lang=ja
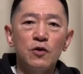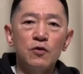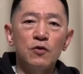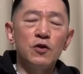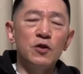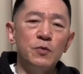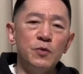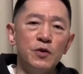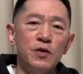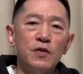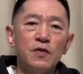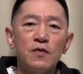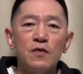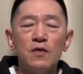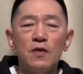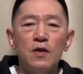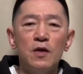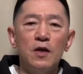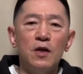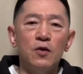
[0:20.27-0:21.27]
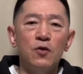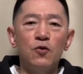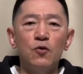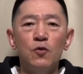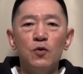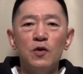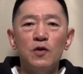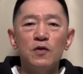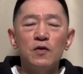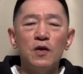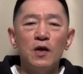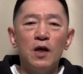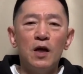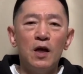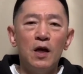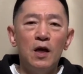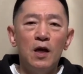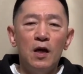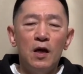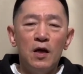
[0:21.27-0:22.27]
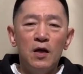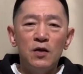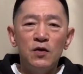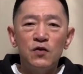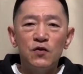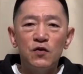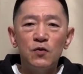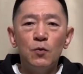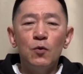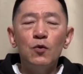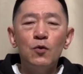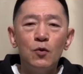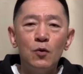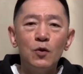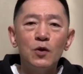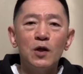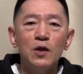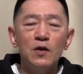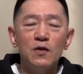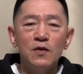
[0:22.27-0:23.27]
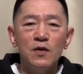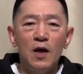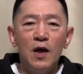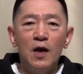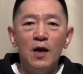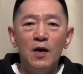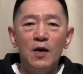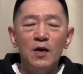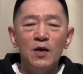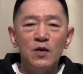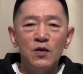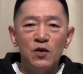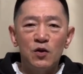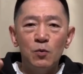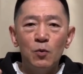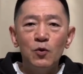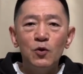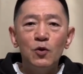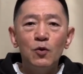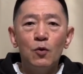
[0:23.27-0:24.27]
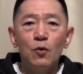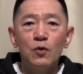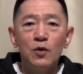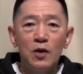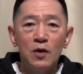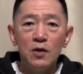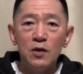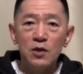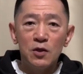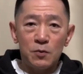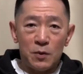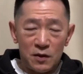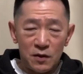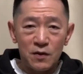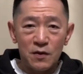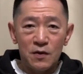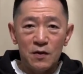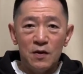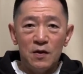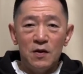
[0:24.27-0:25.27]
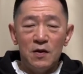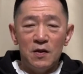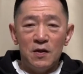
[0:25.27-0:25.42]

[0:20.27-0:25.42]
ル TV です、えー、今日はですね、質問コーナーですね。質問にお答えします。